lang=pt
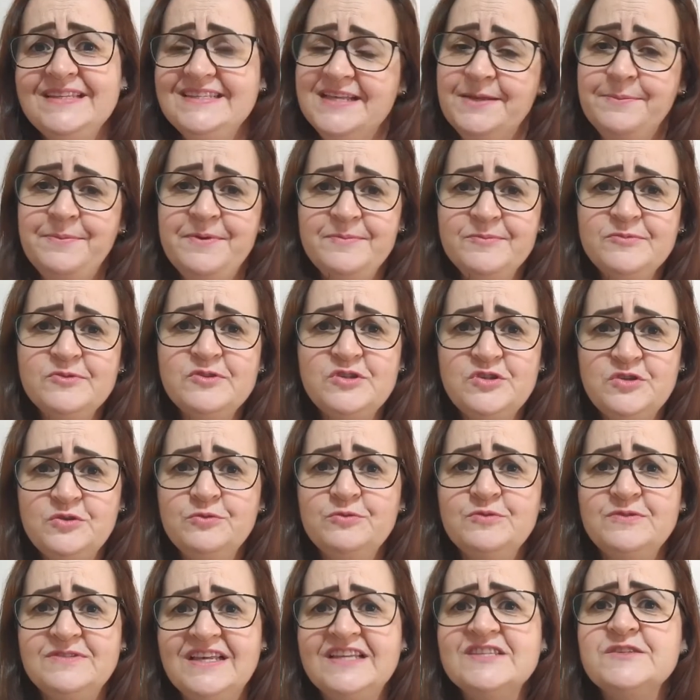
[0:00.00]
Sabemos que
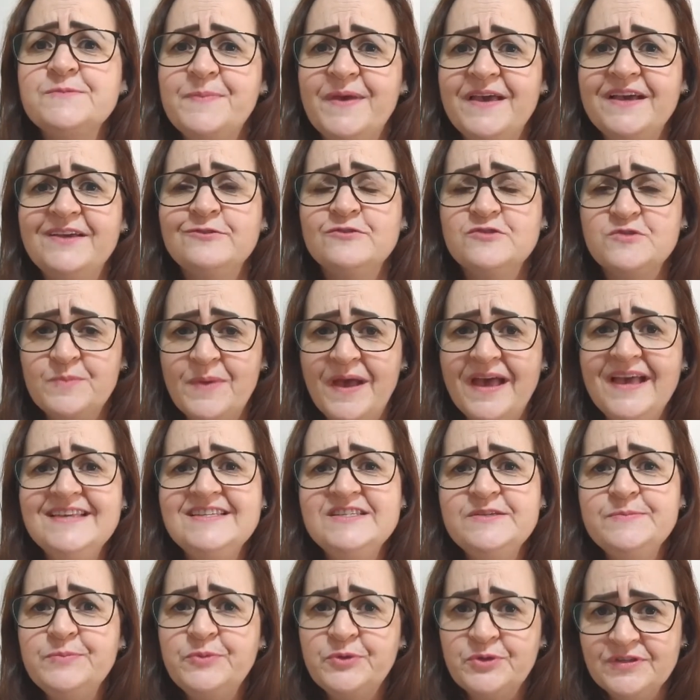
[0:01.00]
um dos aspectos
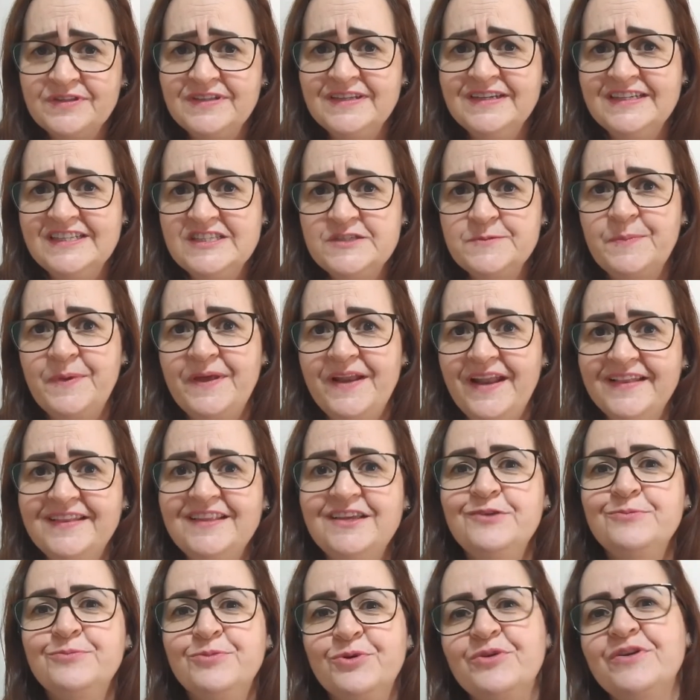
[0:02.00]
mais importantes para
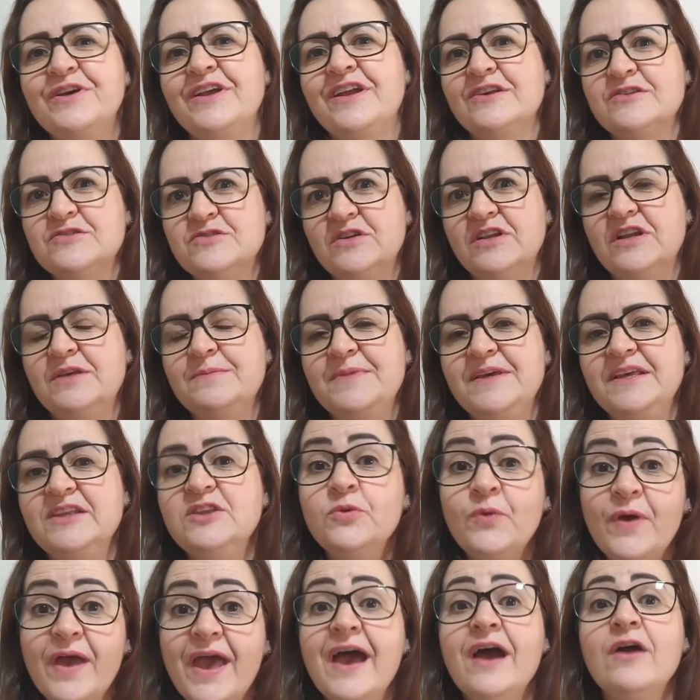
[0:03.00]
ter um bom
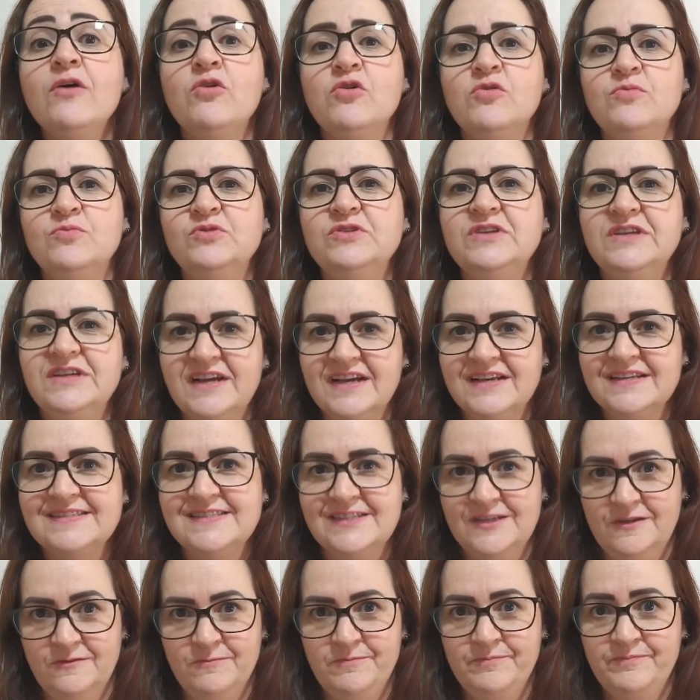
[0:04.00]
relacionamento é a
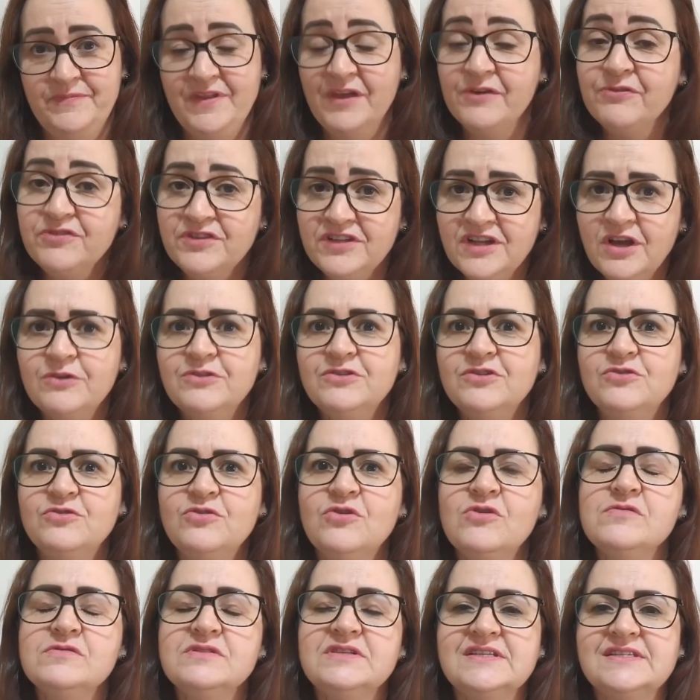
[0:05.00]
comunicação. Afinal de
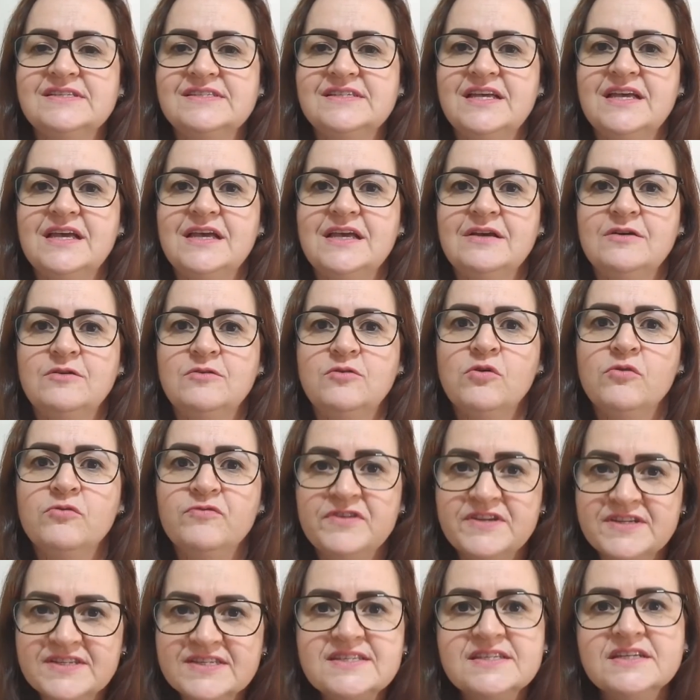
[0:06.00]
contas, é
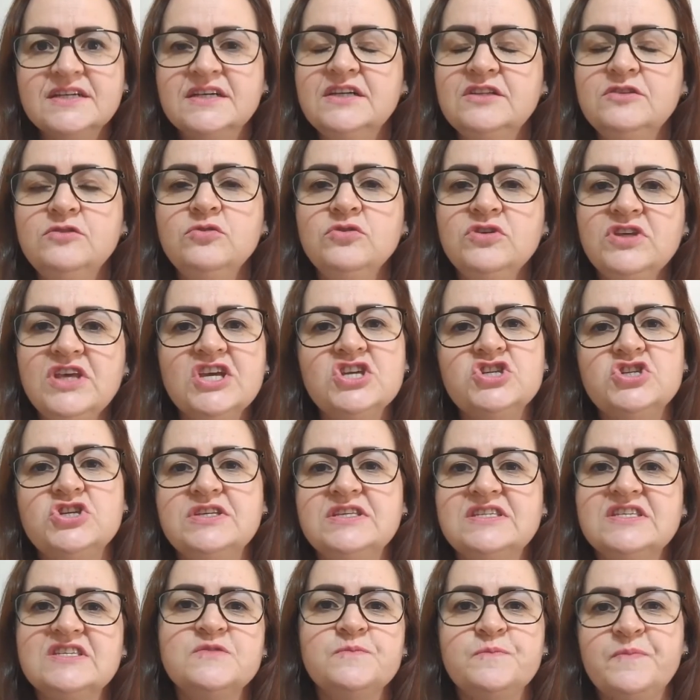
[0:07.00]
conversando que a
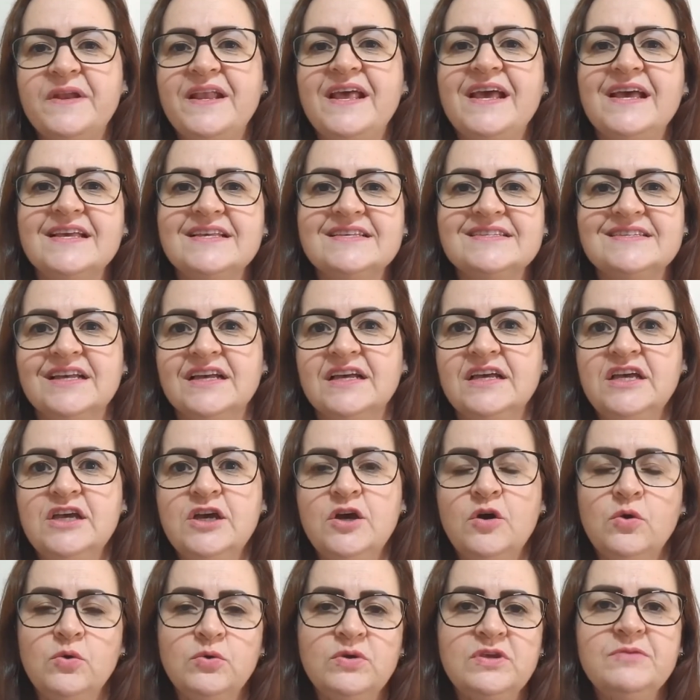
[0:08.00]
gente expressa
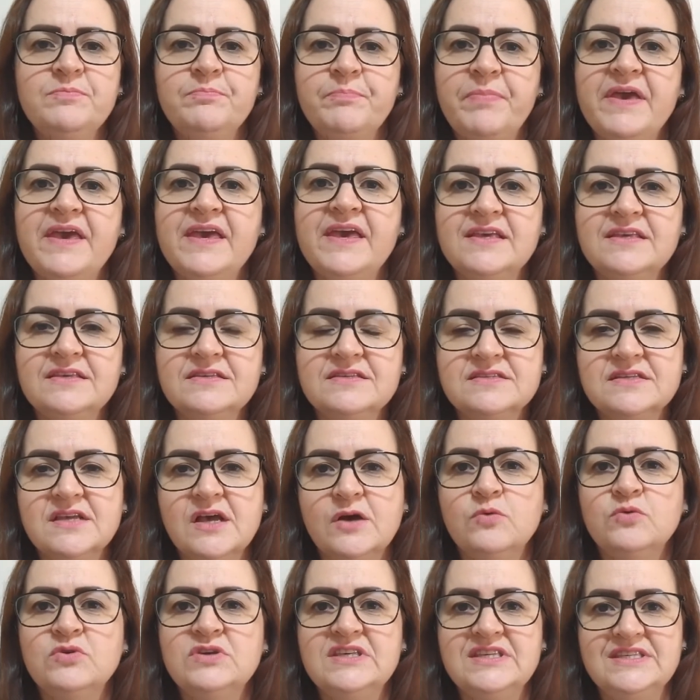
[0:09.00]
o que
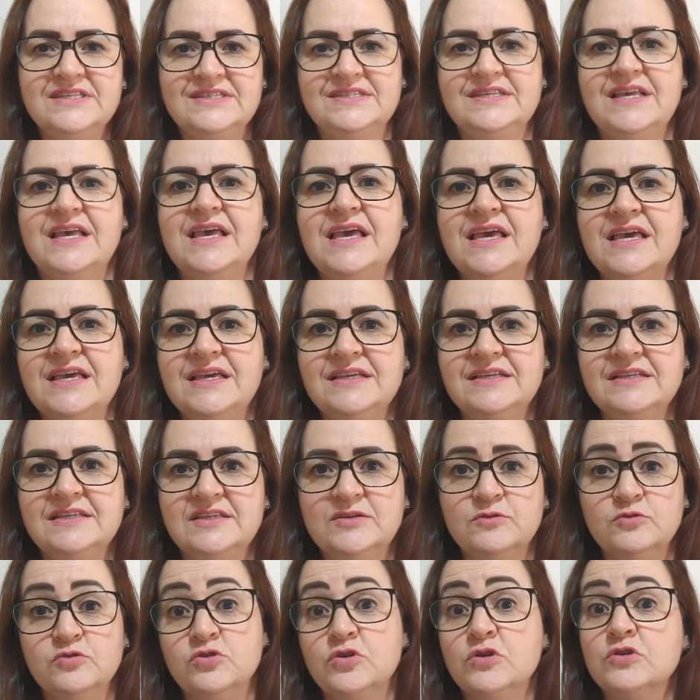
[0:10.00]
pensa, o que
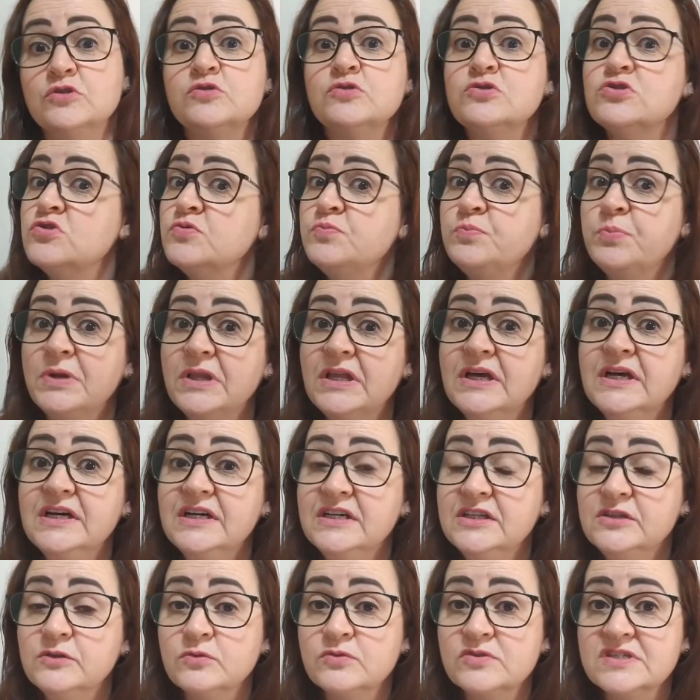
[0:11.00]
sente, os nossos
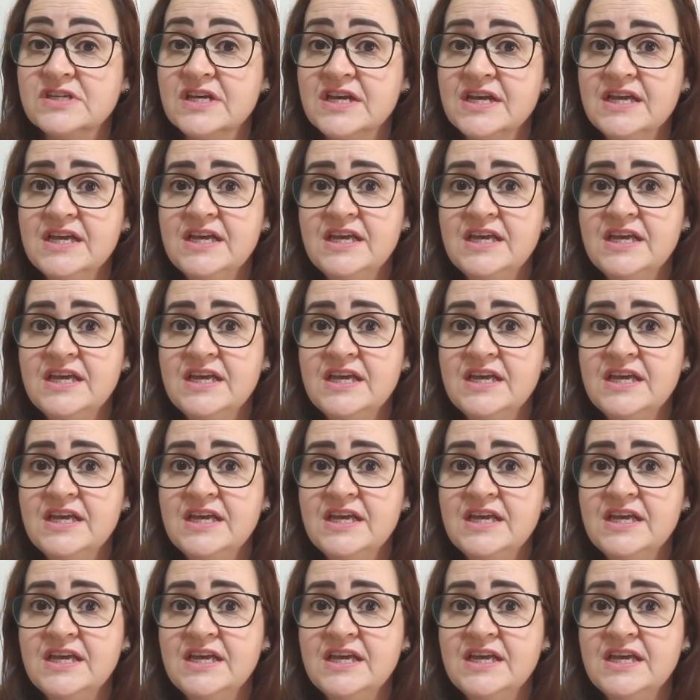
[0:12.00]
planos.